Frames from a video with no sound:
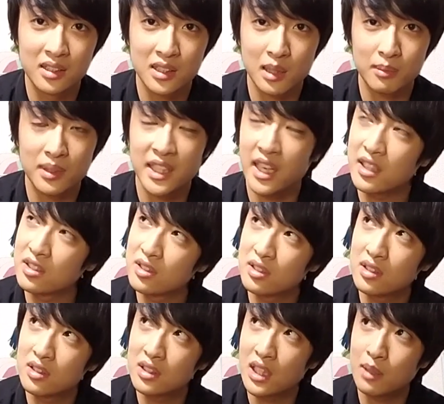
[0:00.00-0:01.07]
あ、にひゃく
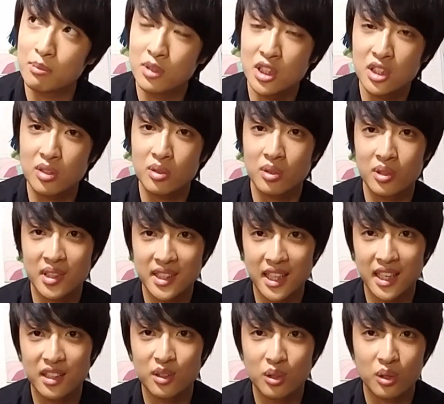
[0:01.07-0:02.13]
グラム 以上の機
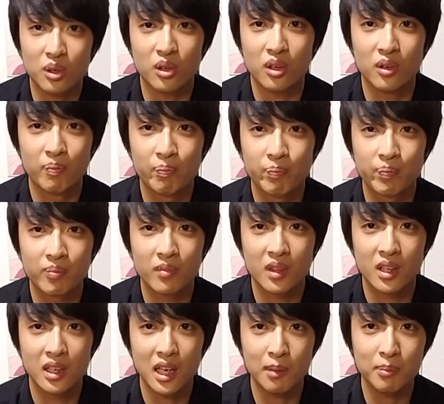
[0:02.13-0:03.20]
体を
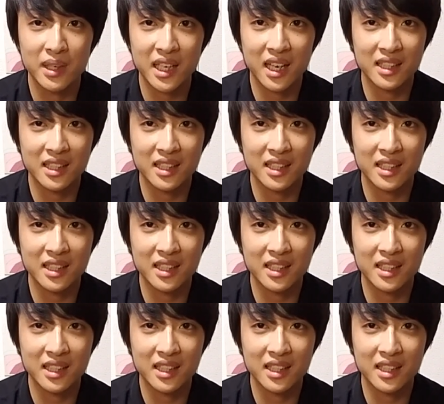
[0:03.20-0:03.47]
あんまり